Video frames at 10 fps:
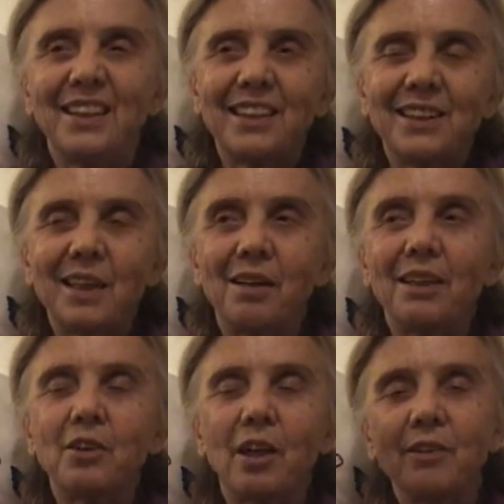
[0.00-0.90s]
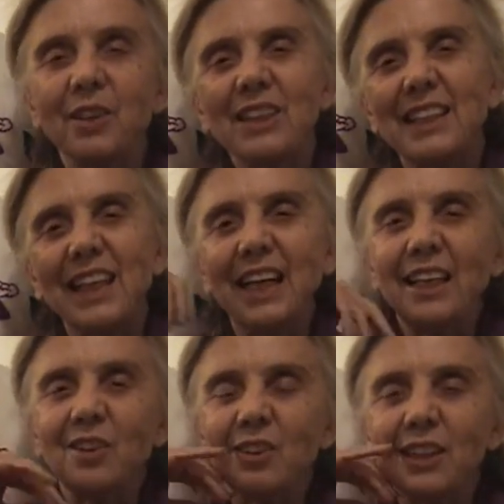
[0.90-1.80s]
que se llama
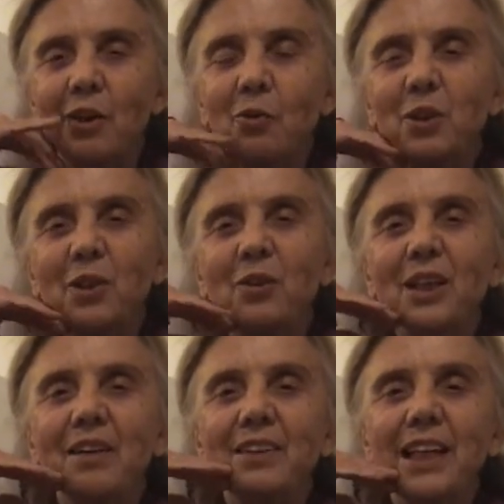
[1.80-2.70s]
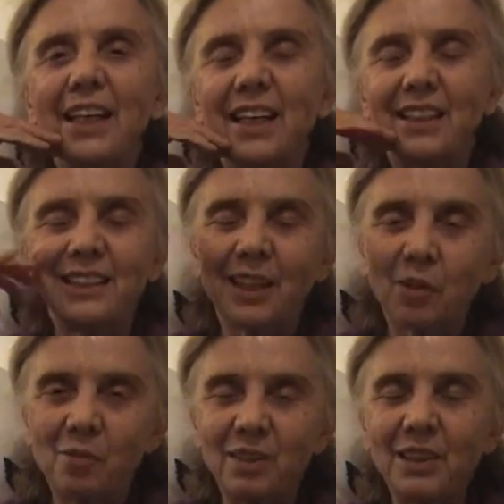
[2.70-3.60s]
Torresdale, donde lo único que había era ese
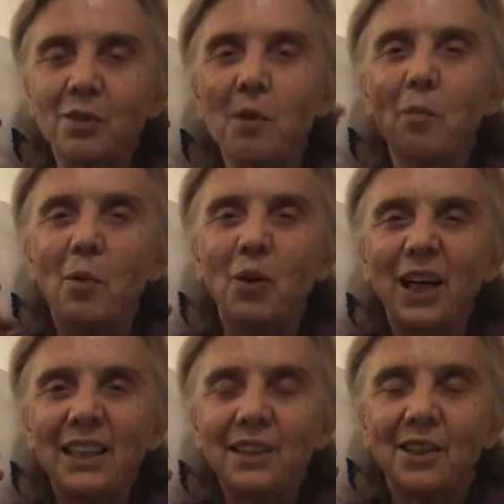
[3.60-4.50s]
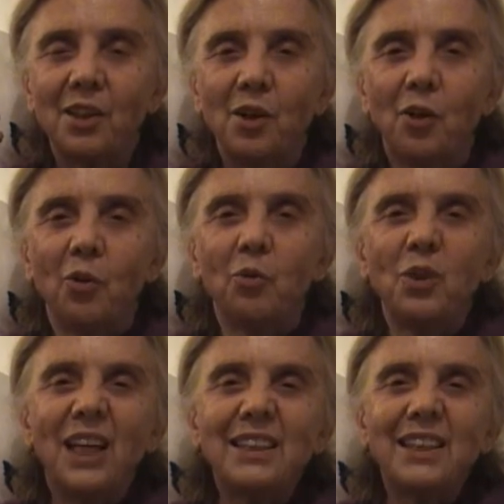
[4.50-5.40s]
convento de monjas
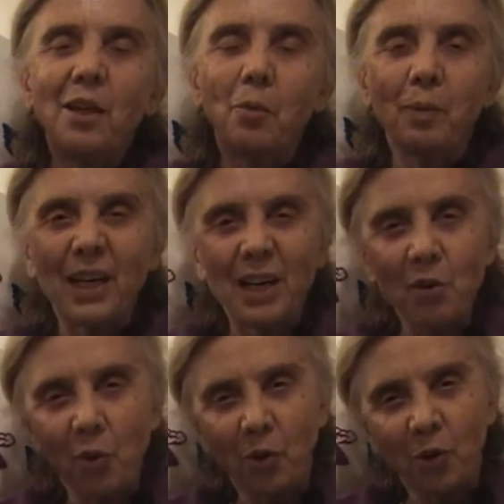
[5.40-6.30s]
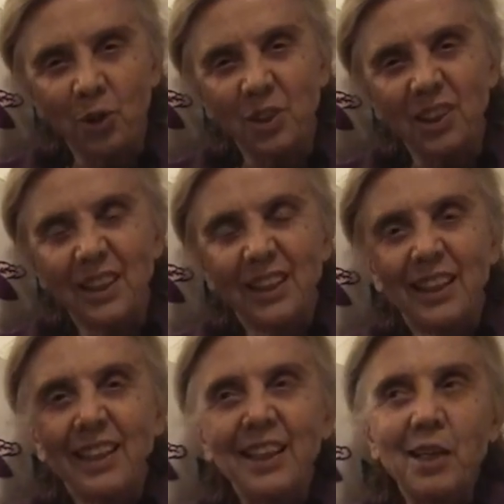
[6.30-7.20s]
un asilo para locos
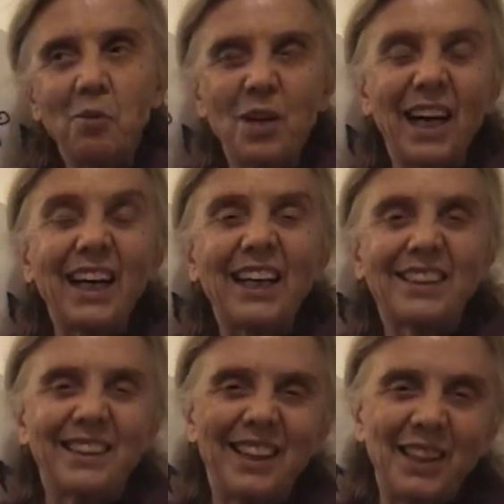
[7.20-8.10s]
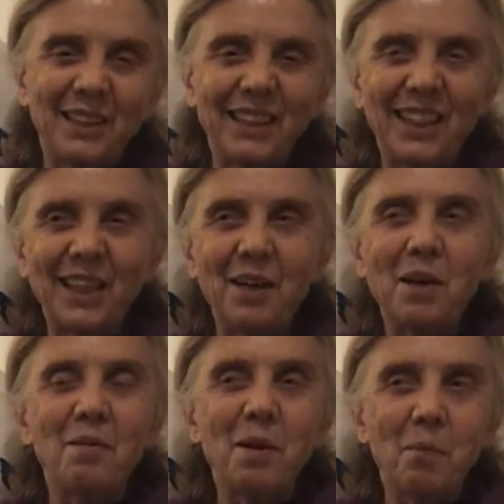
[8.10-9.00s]
y una cárcel, así que
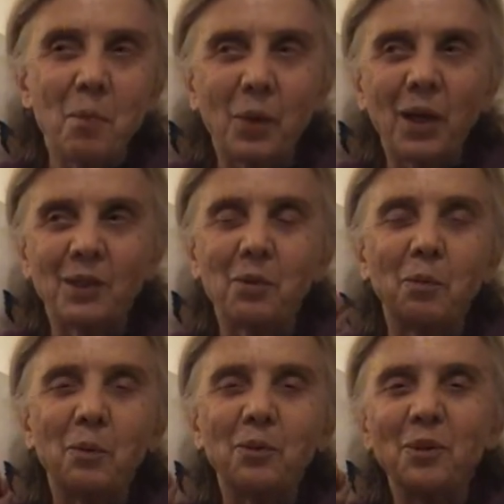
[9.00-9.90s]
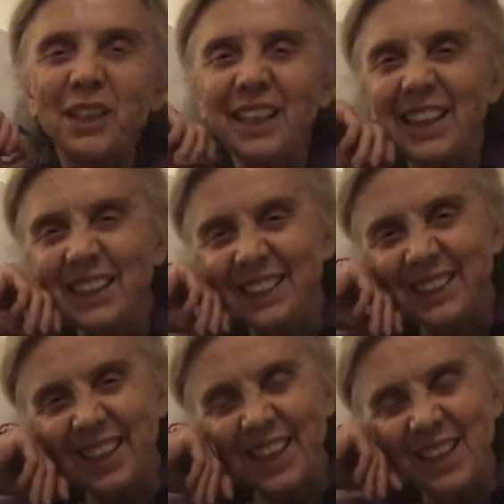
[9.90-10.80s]
había pocas
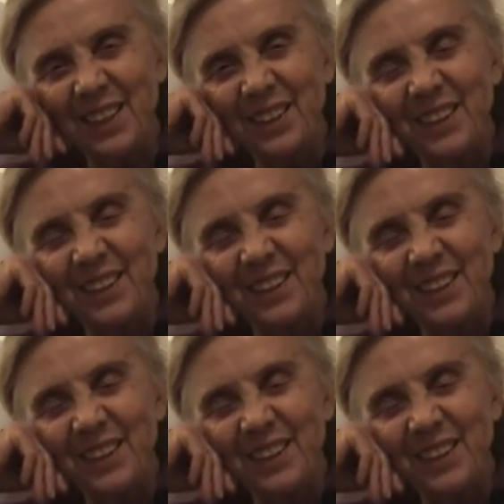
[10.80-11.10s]
oportunidades de,